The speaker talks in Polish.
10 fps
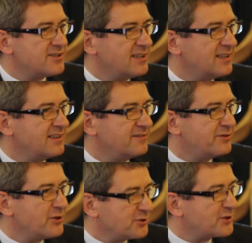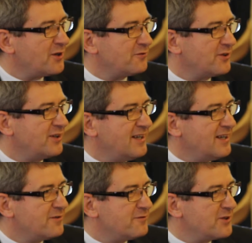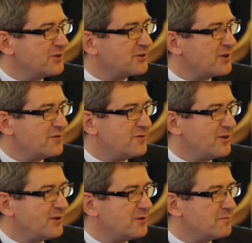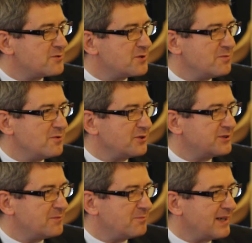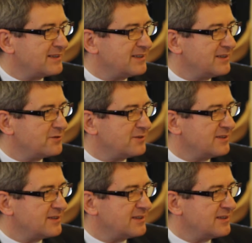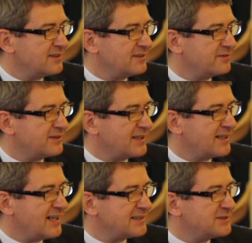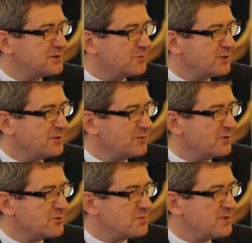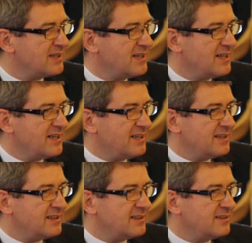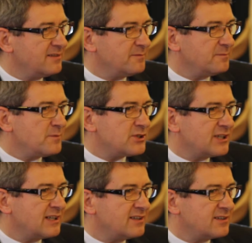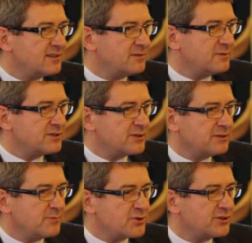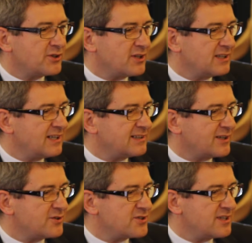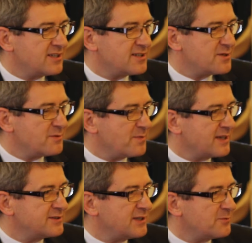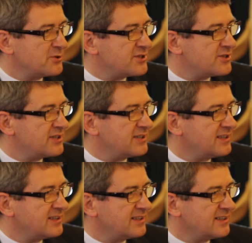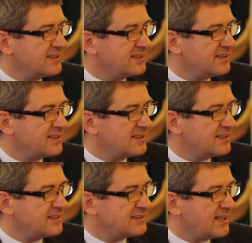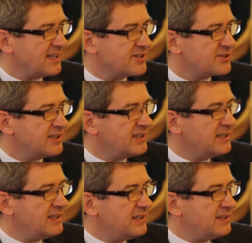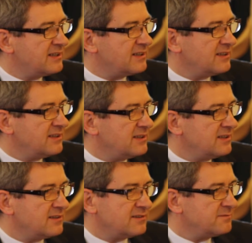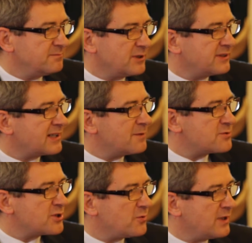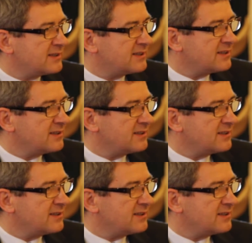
że wyjątkowo, wyjątkowo przybyło sympatii w, w tej relacji z młodymi ludźmi. E, myślę, e, że może trochę dlatego, że, że mi bardzo na młodzieży e, zależy. I no, taki przykład